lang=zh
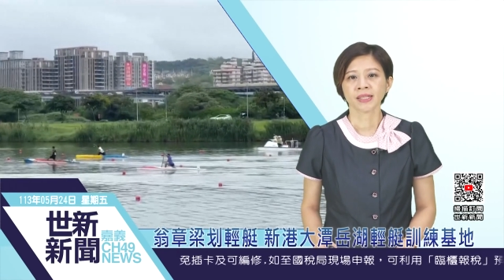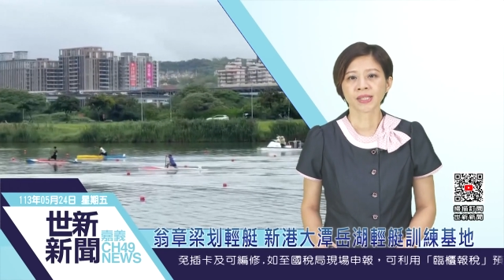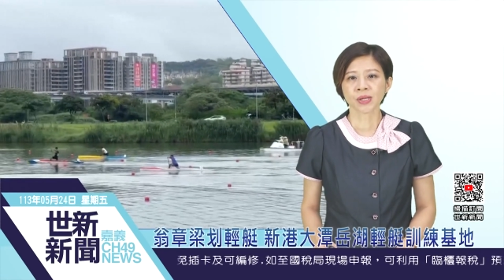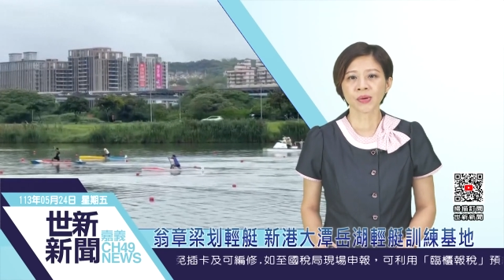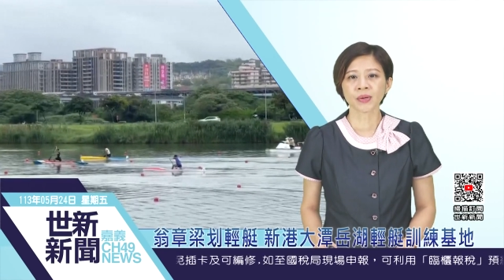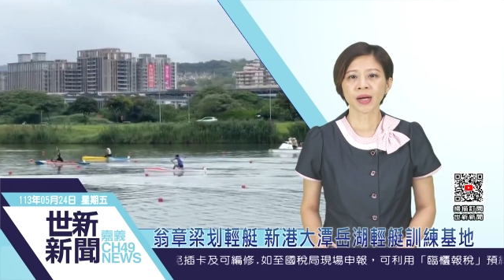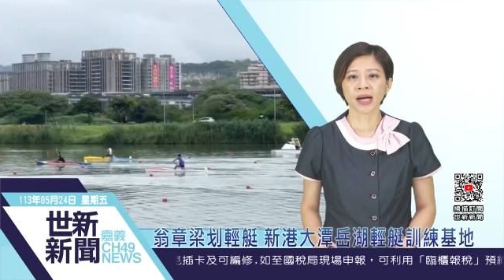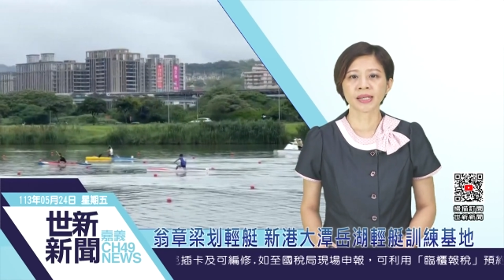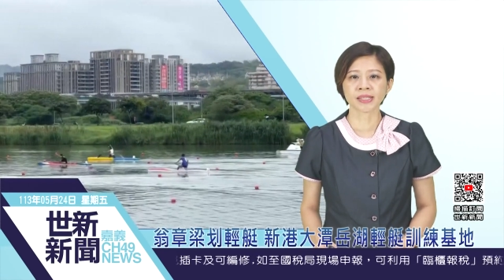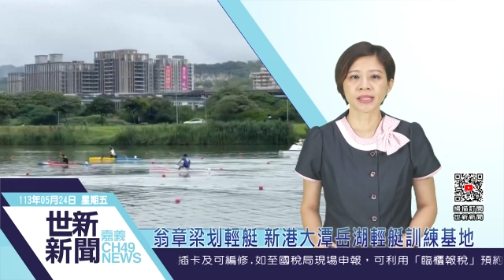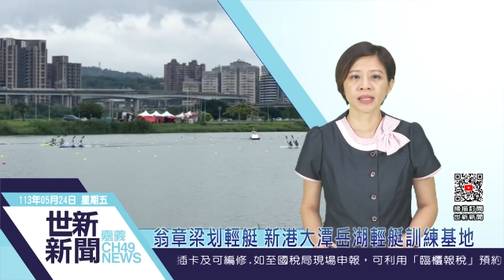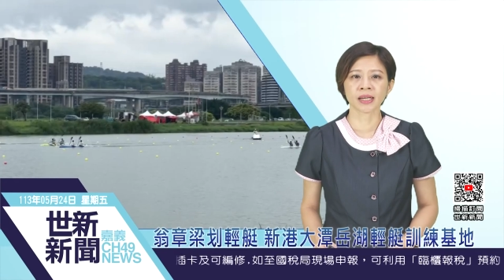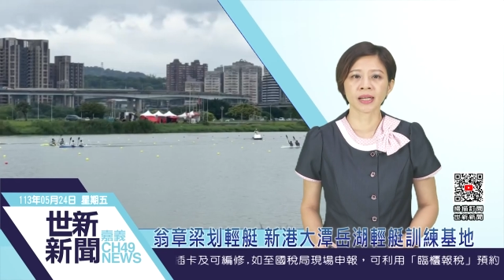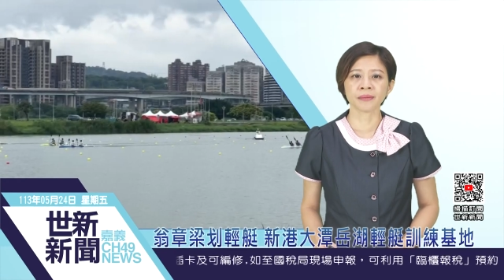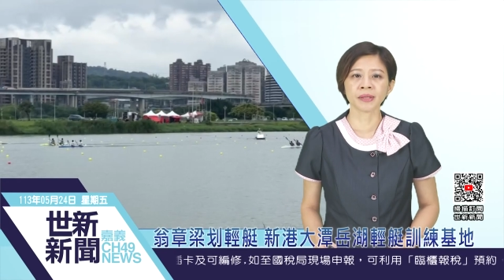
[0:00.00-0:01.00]
创下
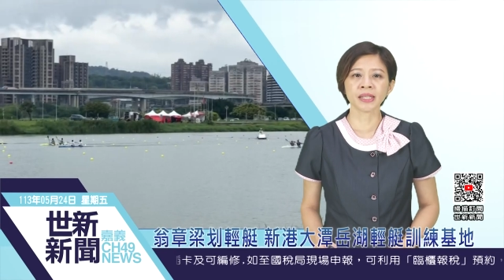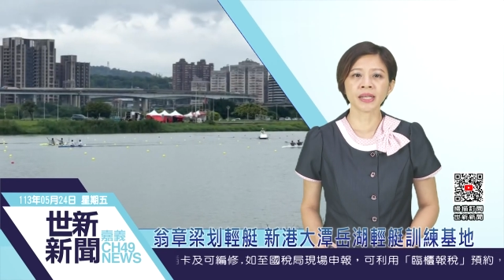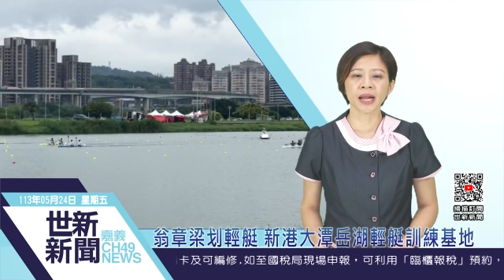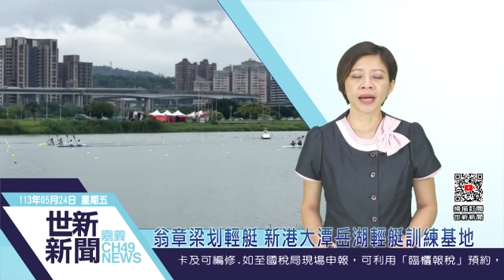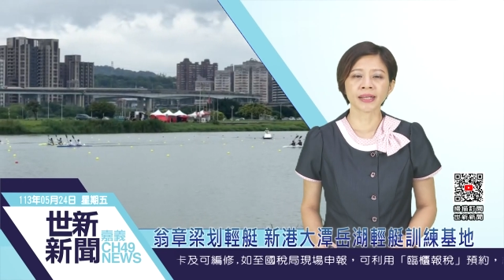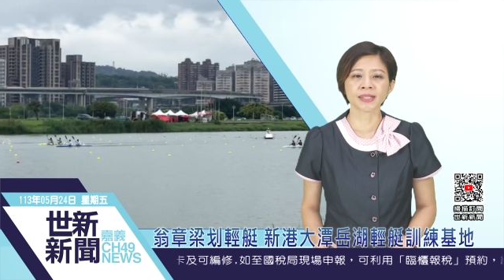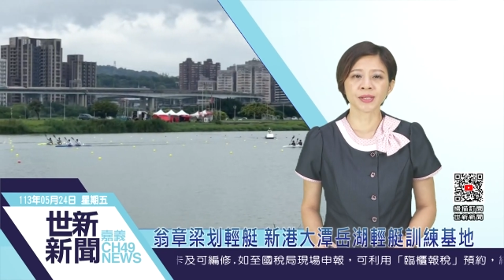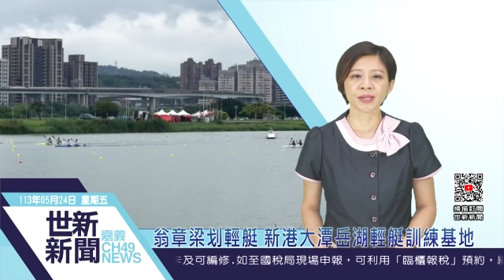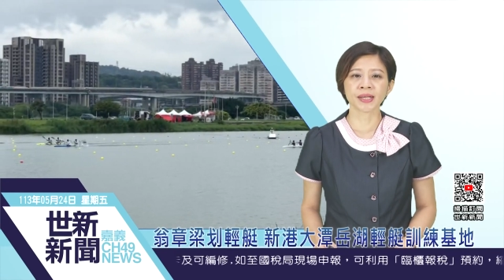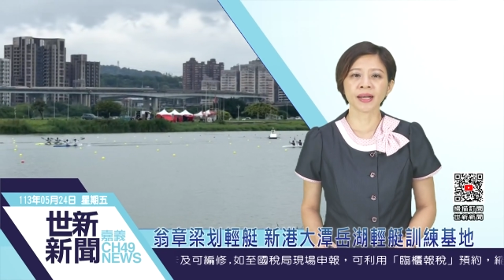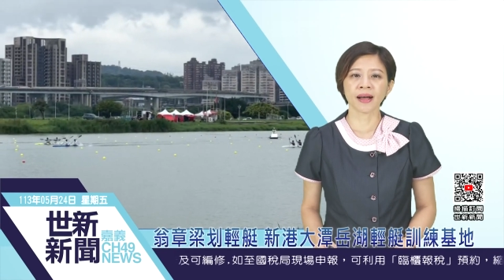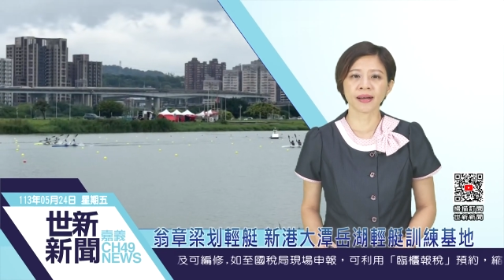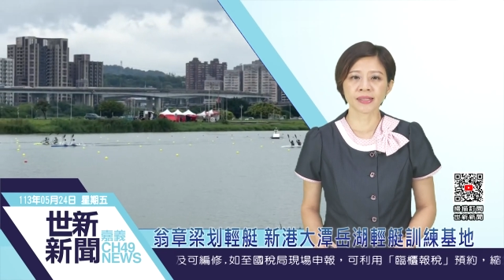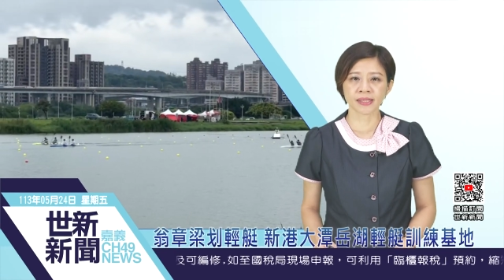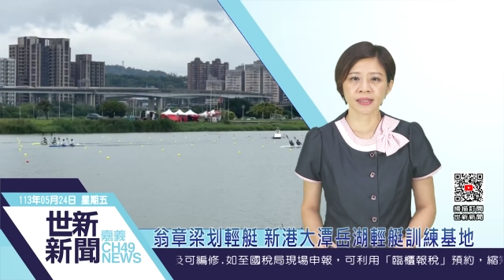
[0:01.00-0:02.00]
成立以来最
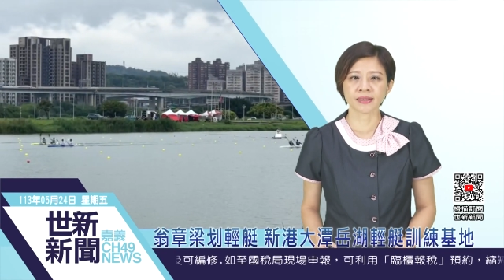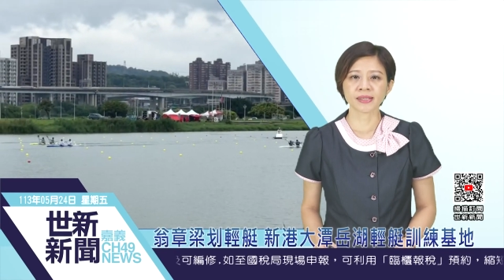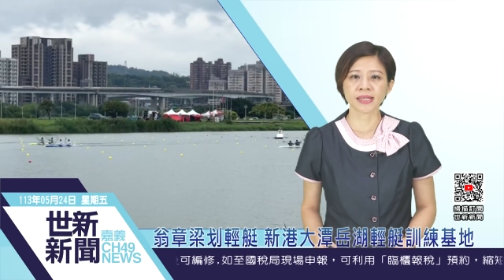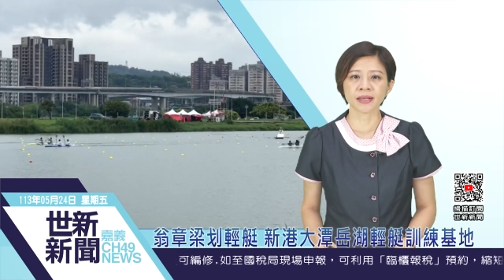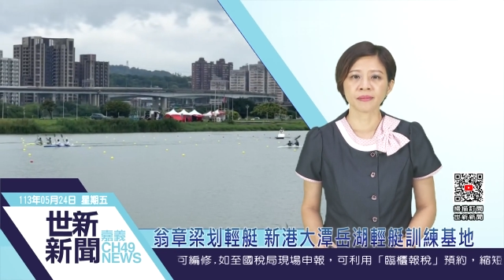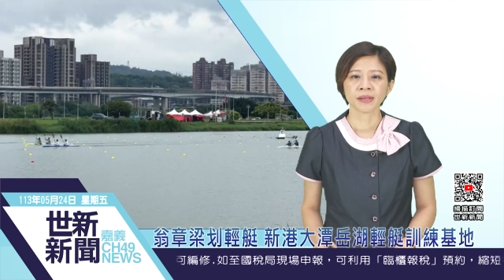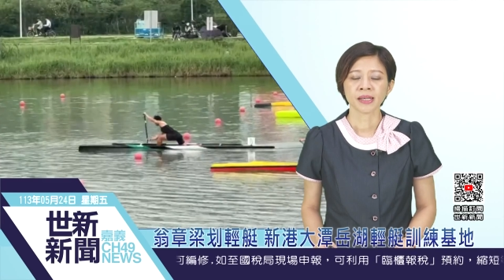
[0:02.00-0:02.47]
佳成绩。